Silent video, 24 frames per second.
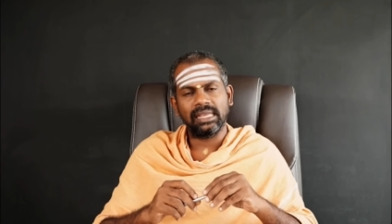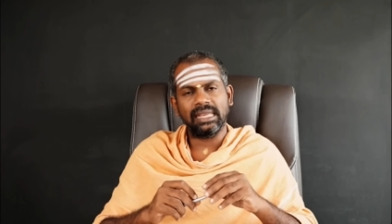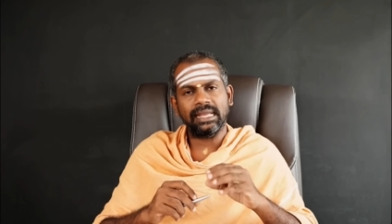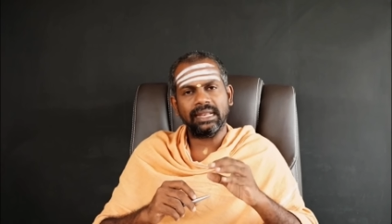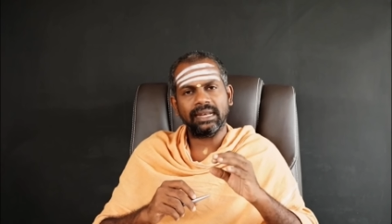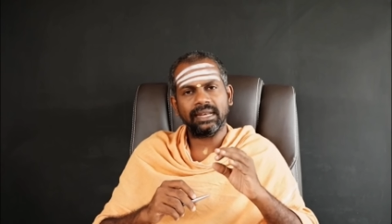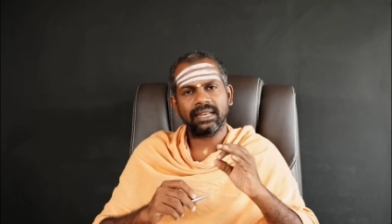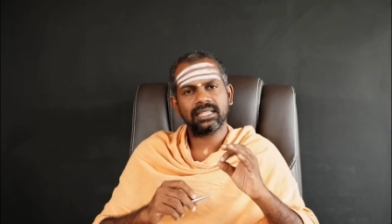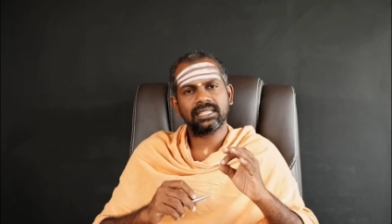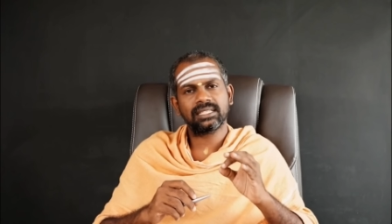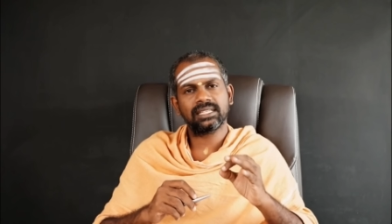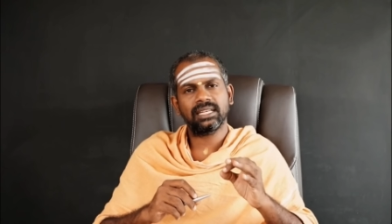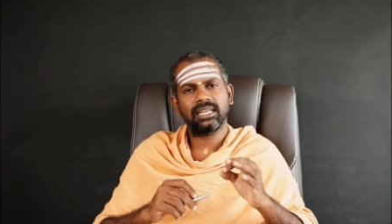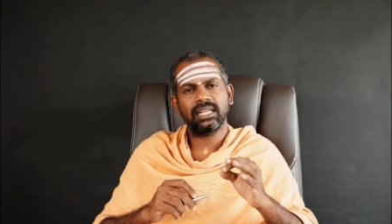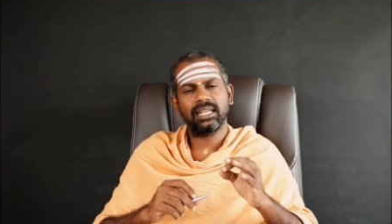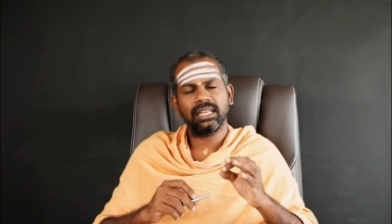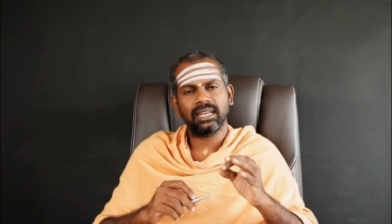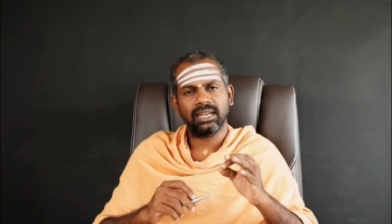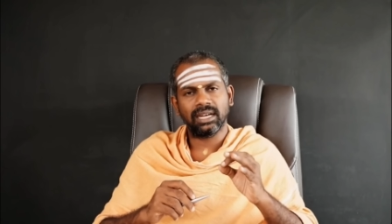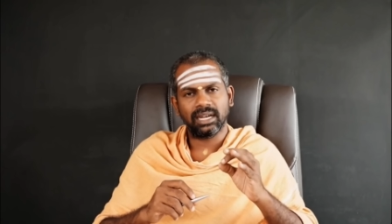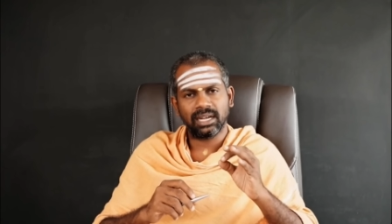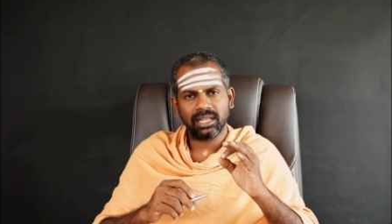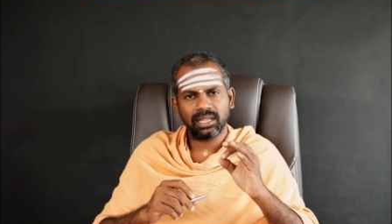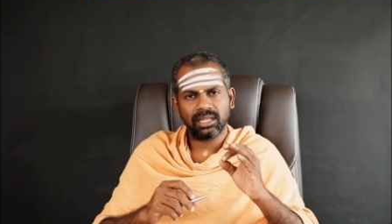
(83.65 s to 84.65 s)
ஏழரை
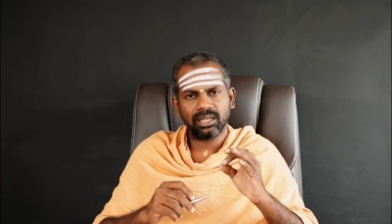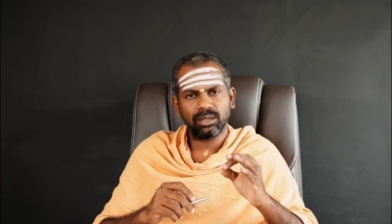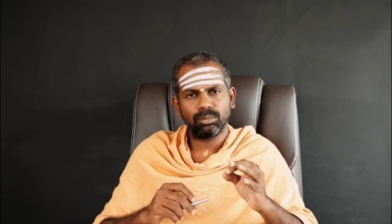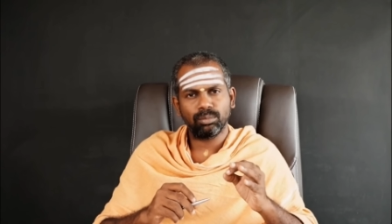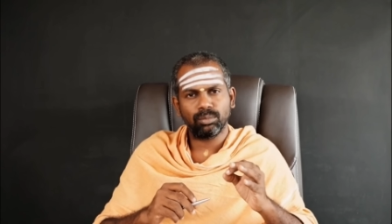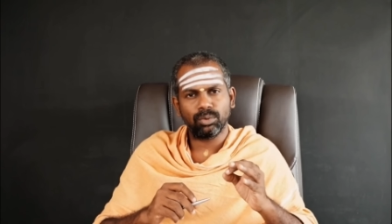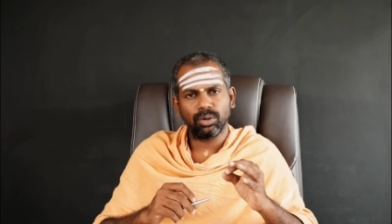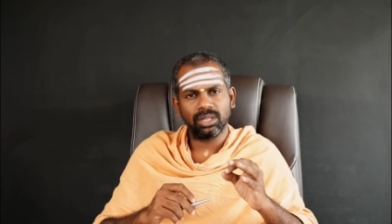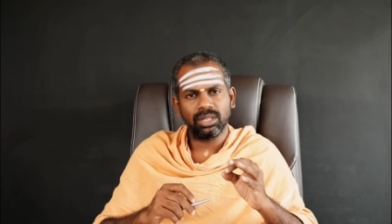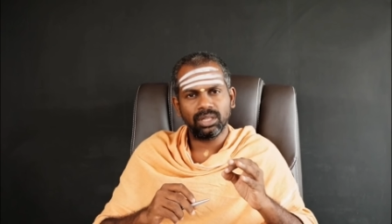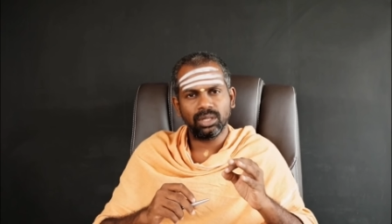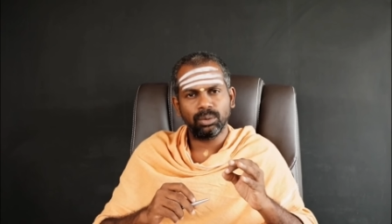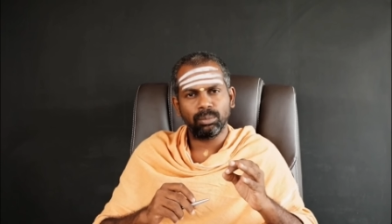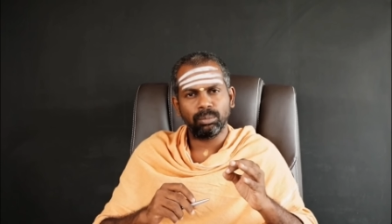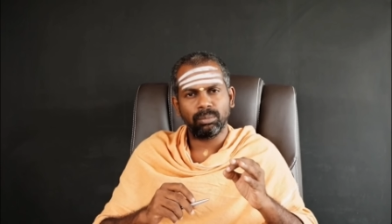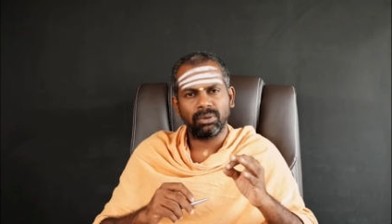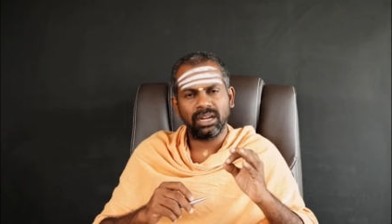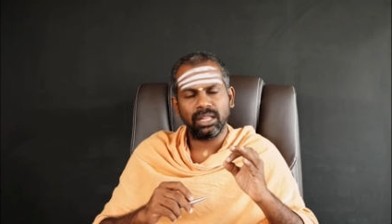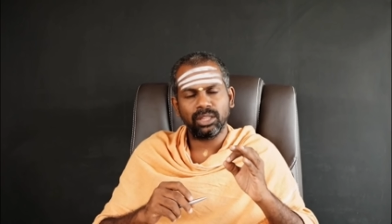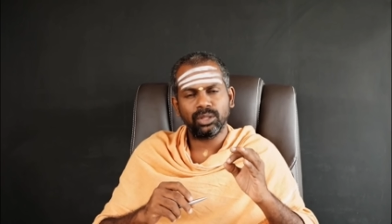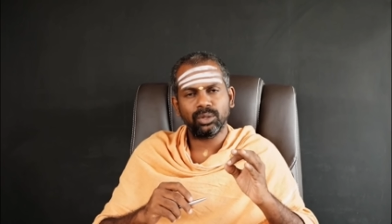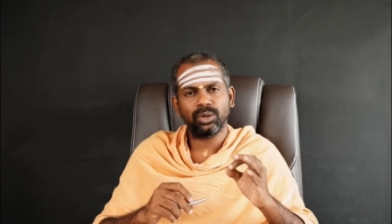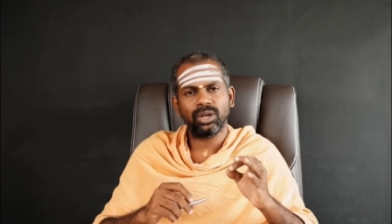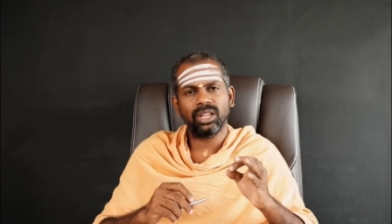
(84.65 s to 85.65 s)
நடக்கும் பொழுது
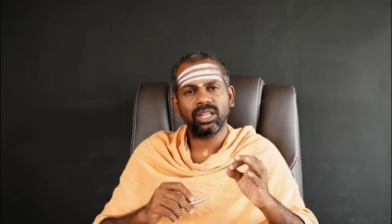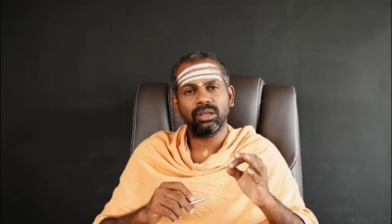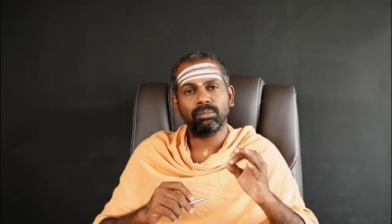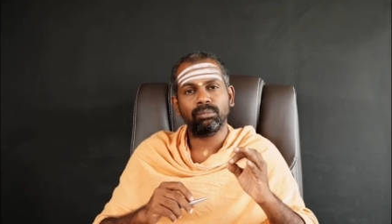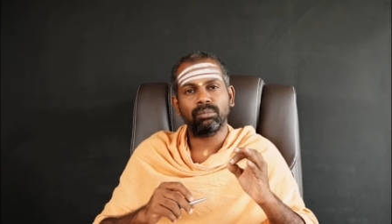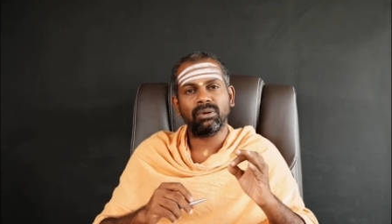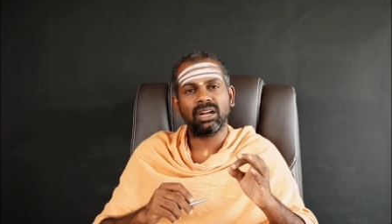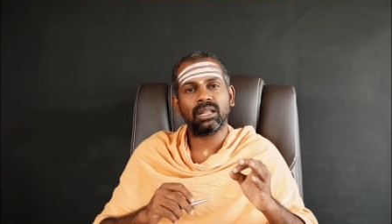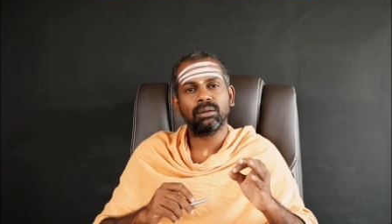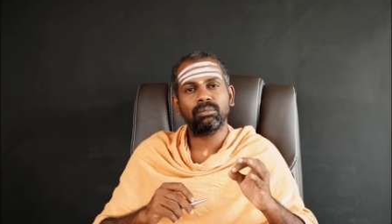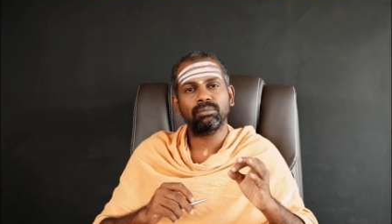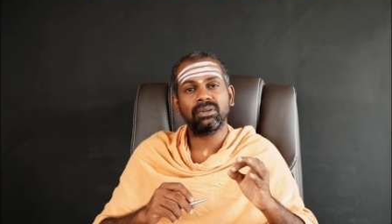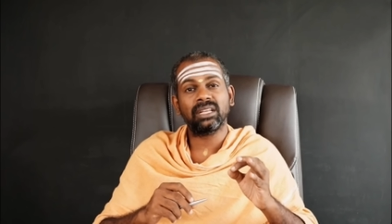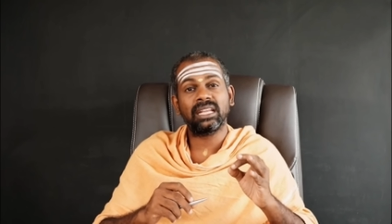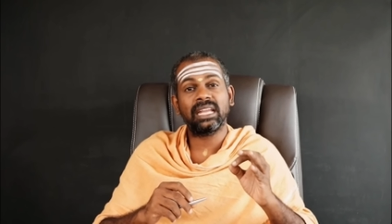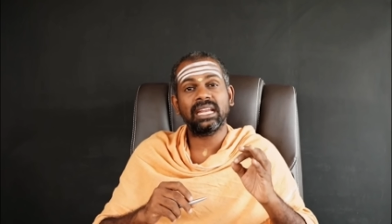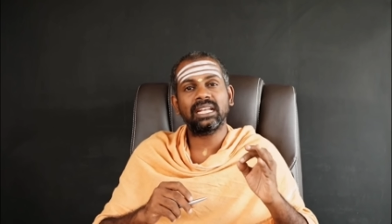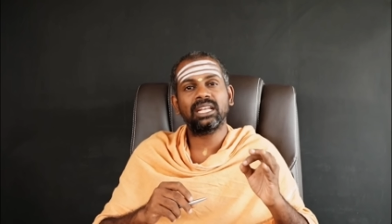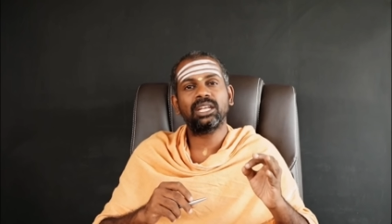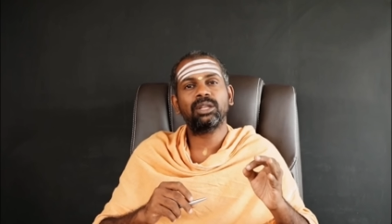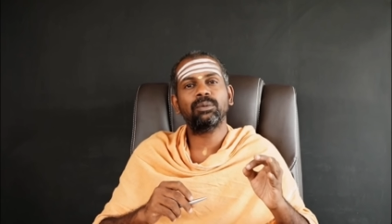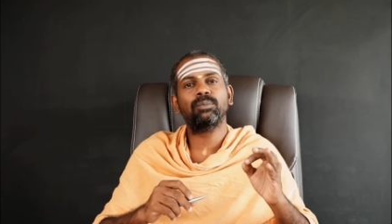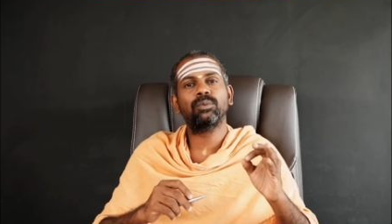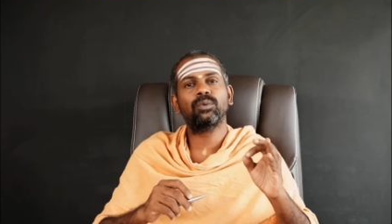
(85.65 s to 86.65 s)
மனிதனுடைய மனம்
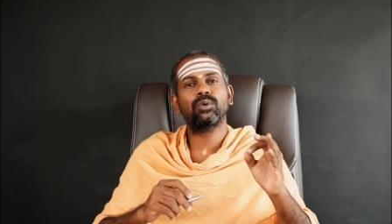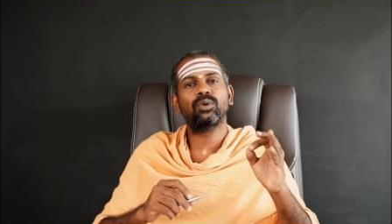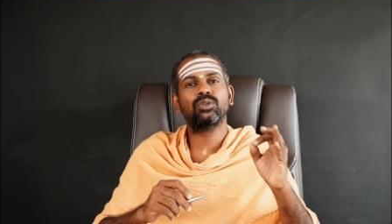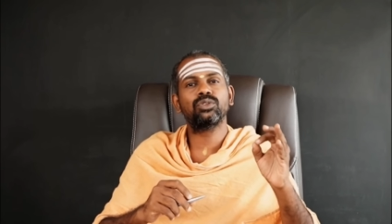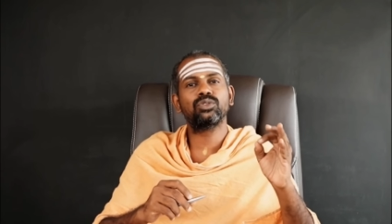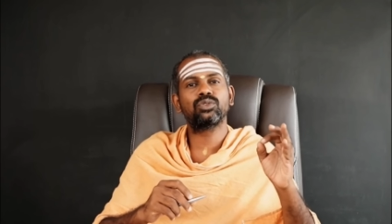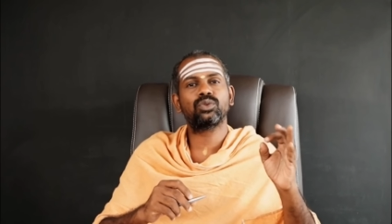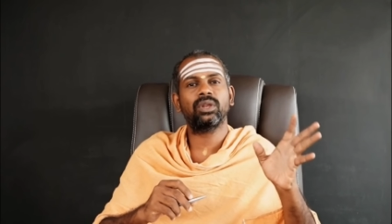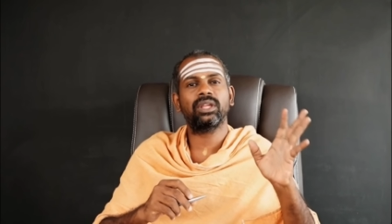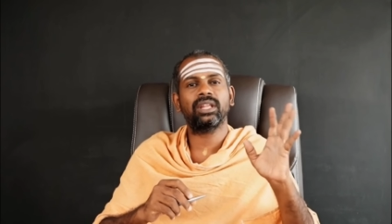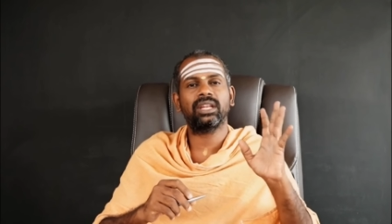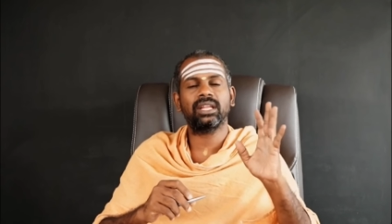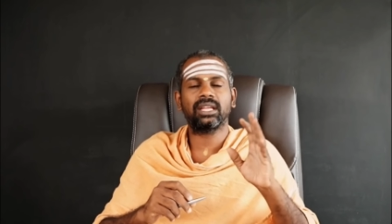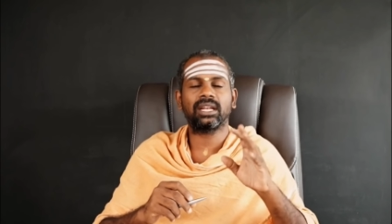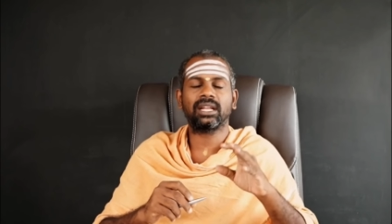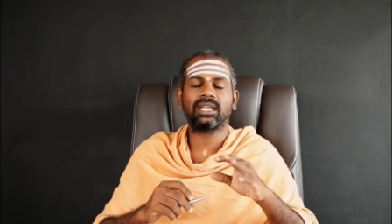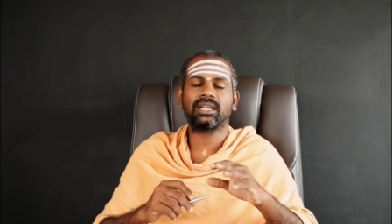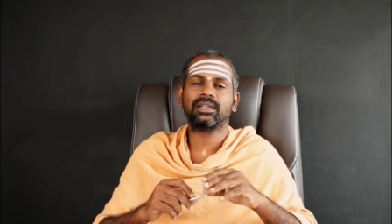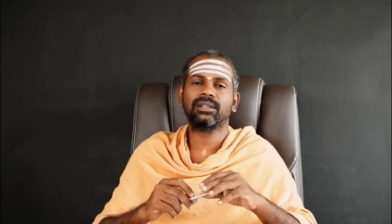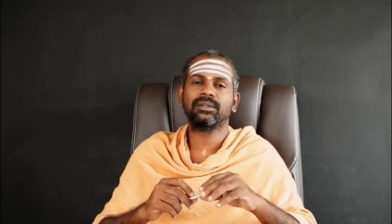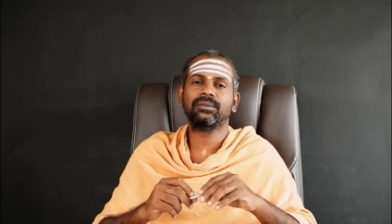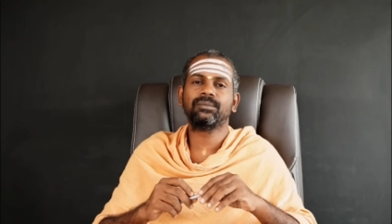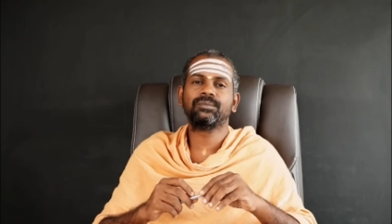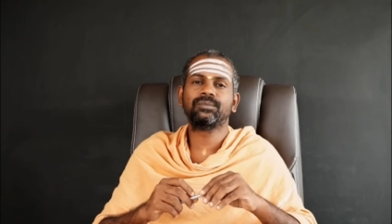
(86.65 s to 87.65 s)
கெட்டு போகும்னு
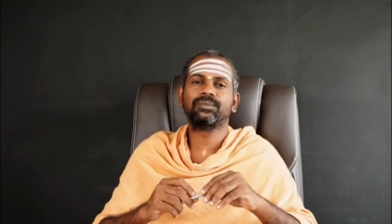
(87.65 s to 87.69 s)
சொல்லியிருக்கிறாங்க